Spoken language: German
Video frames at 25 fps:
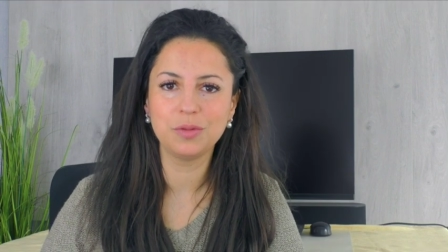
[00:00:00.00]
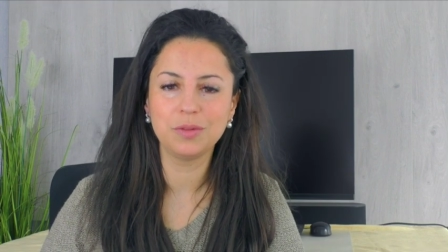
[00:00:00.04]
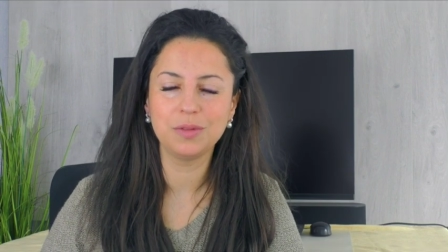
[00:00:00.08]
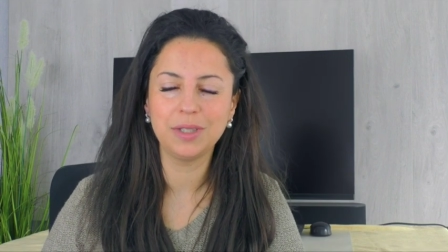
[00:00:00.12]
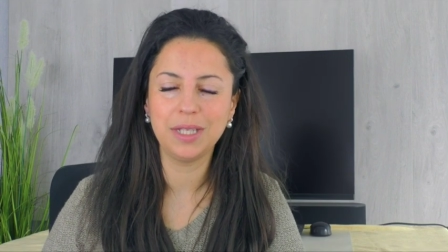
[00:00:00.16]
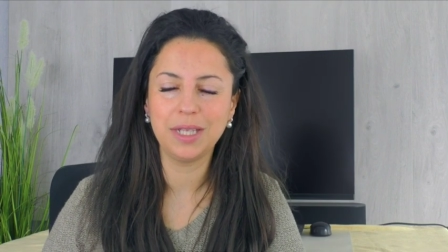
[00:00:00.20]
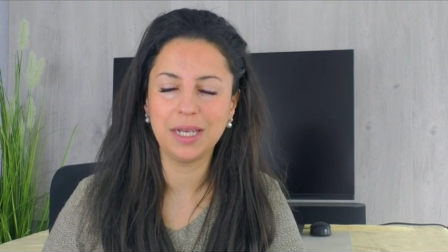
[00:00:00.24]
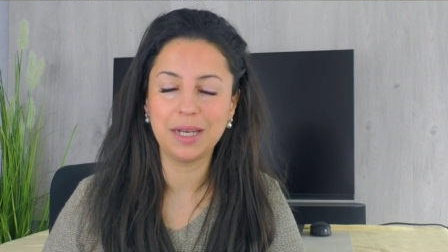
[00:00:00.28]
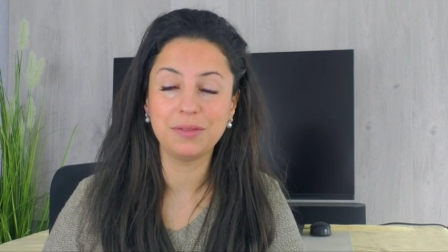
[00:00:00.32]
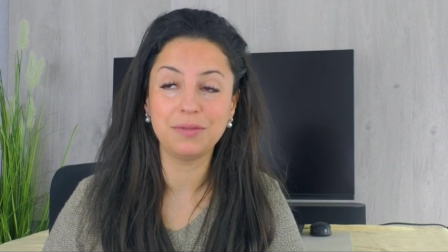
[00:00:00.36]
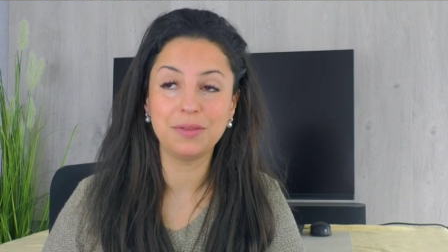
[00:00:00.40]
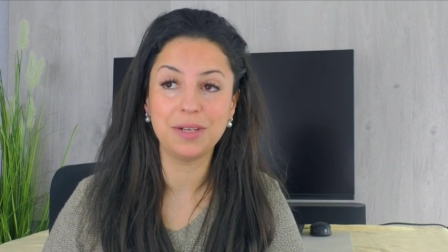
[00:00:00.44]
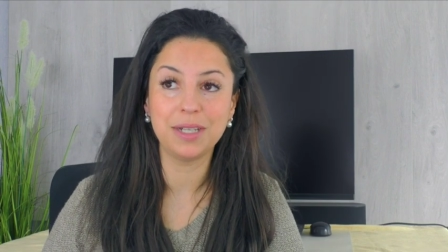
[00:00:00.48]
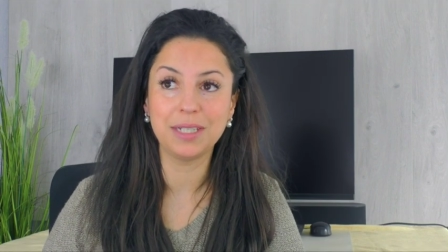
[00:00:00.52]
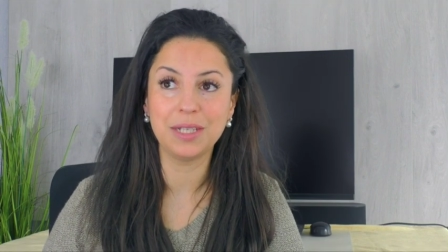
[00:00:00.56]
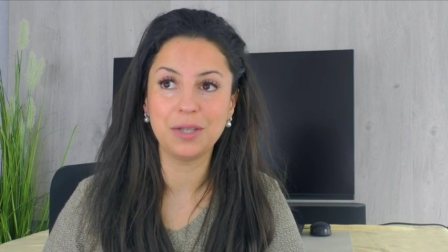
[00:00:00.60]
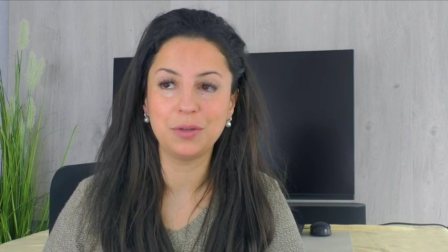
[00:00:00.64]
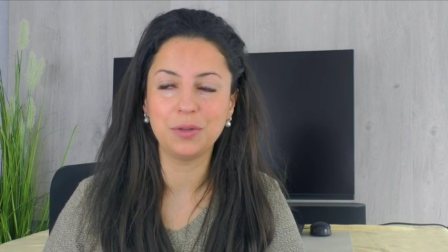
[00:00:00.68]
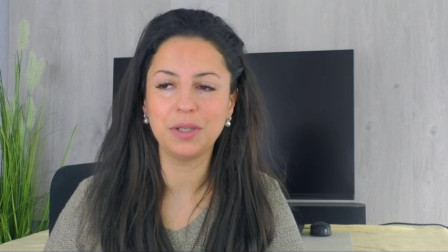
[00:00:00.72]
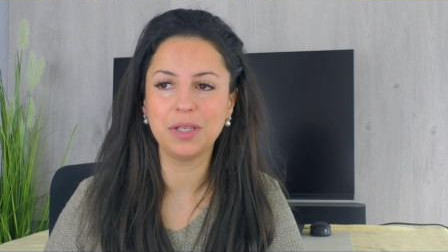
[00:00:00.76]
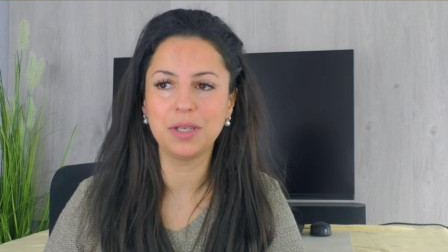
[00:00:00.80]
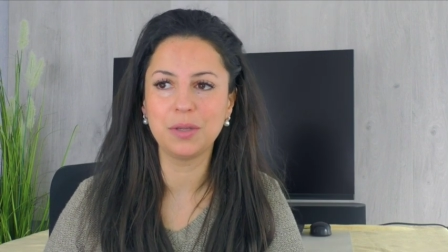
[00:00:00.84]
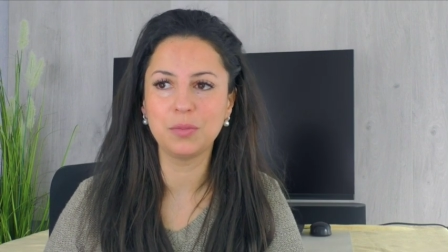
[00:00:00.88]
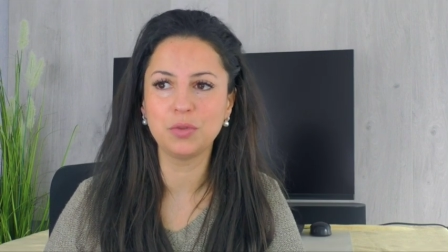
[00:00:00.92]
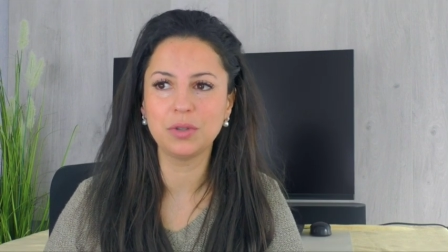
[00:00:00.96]
jeder Vater
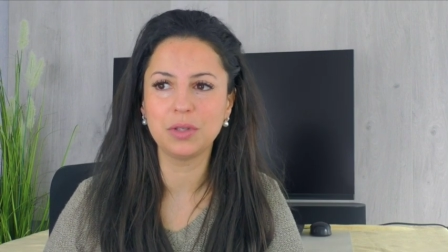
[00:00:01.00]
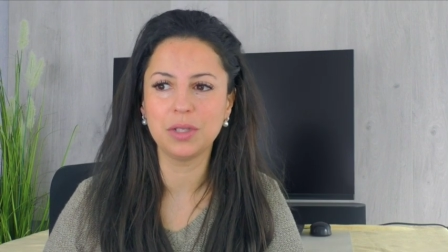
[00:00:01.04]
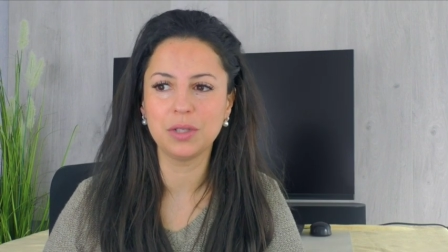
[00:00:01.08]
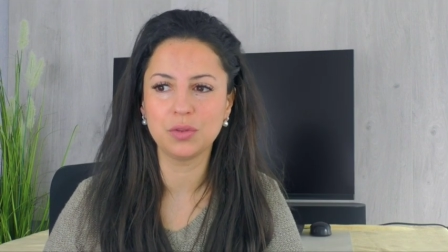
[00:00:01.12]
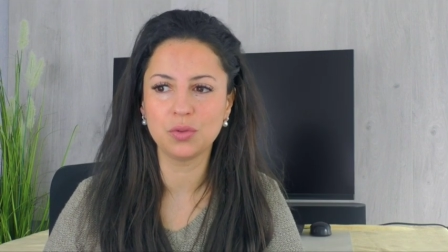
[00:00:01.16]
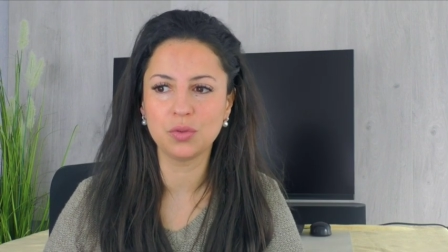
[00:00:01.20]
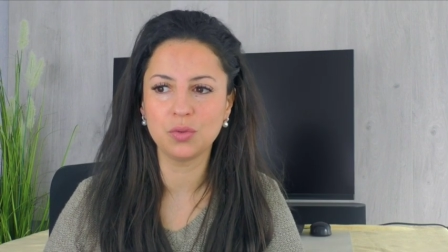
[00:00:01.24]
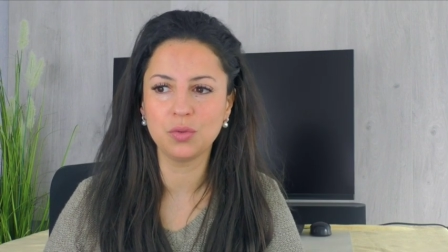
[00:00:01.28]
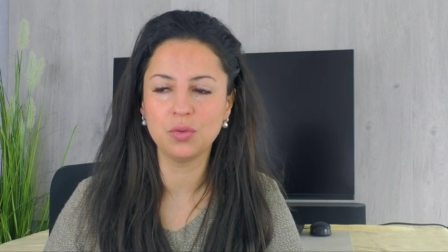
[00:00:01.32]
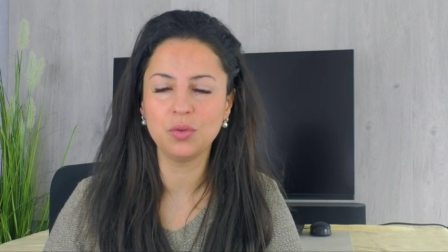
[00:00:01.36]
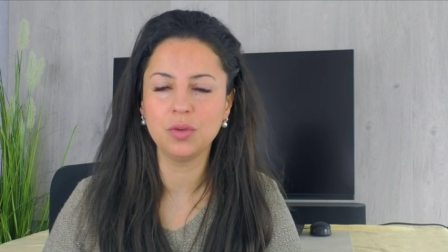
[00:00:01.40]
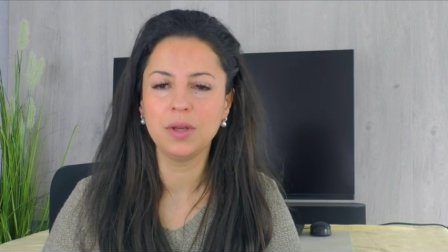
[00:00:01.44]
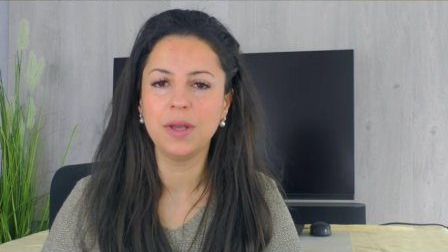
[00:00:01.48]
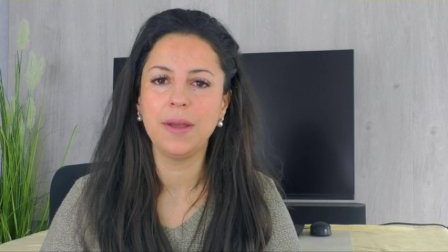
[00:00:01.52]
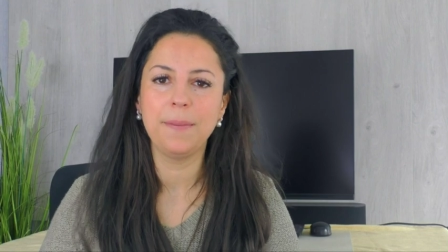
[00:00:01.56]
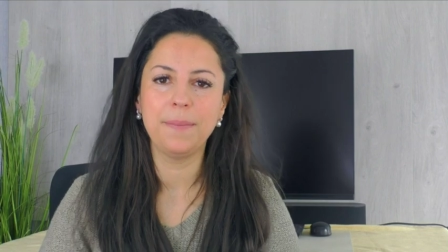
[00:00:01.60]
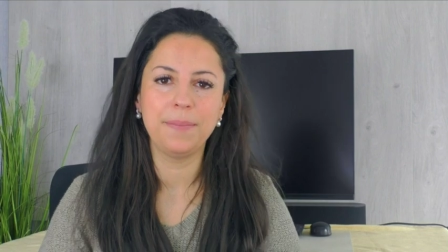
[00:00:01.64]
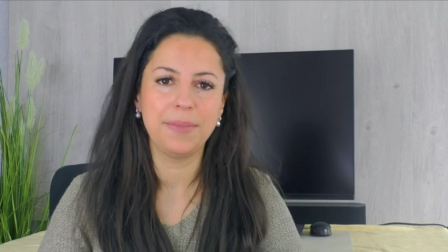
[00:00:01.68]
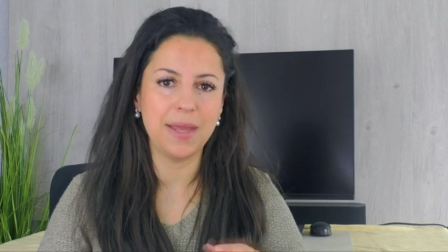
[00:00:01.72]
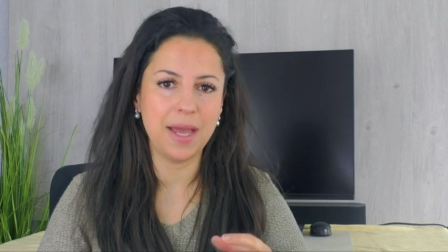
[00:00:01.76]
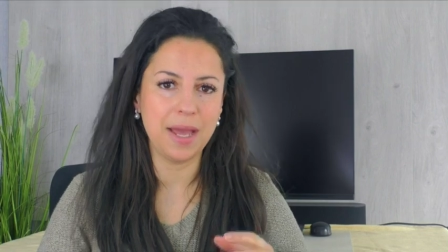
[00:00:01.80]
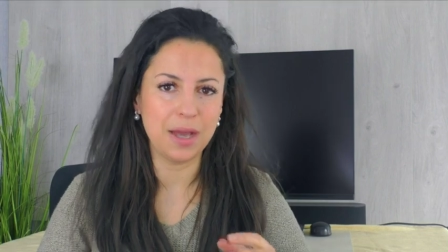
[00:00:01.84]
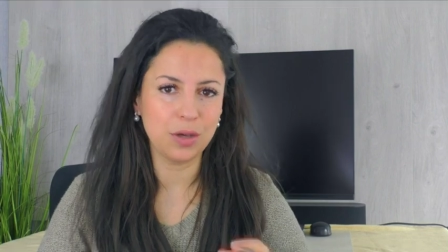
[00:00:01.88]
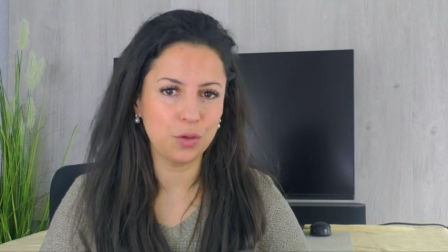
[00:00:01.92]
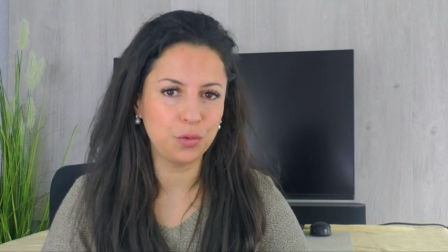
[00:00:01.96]
und jede Mutter so
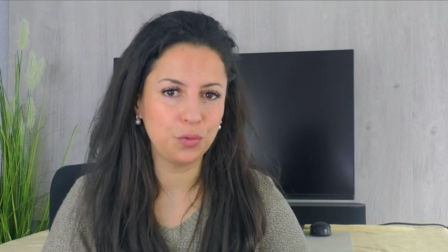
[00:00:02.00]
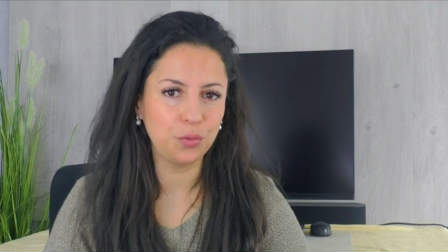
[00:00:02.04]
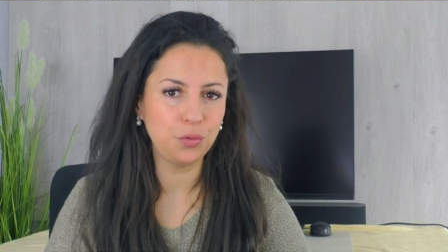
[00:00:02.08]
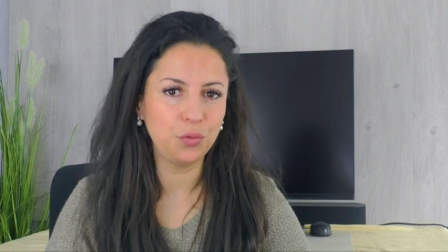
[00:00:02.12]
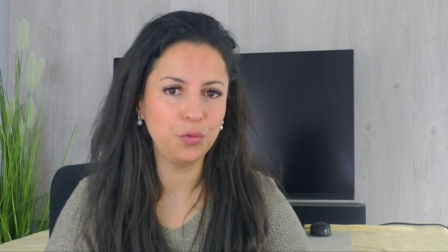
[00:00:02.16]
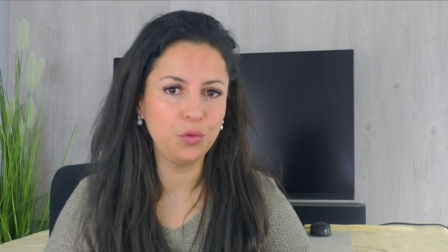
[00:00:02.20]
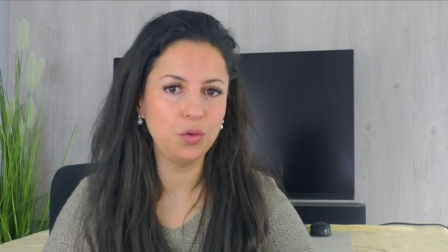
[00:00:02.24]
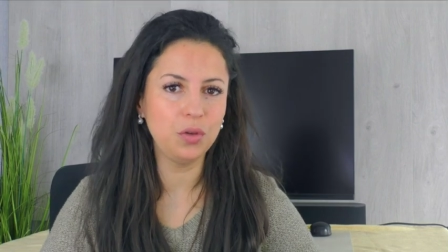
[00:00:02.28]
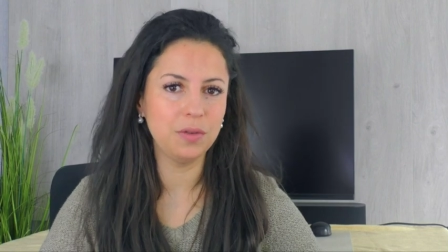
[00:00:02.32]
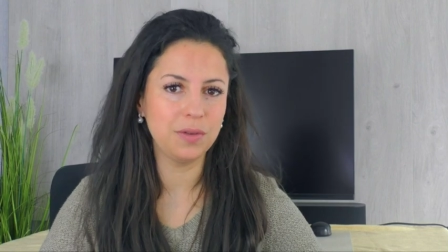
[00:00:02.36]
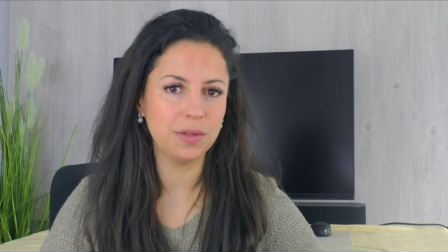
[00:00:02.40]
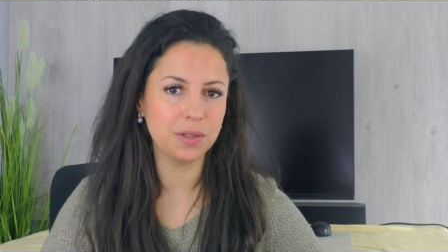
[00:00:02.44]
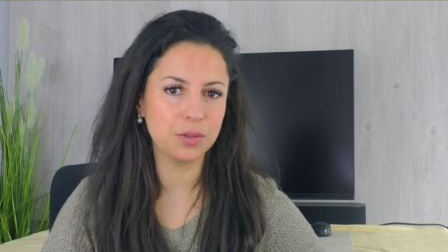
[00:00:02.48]
nach Gefühl,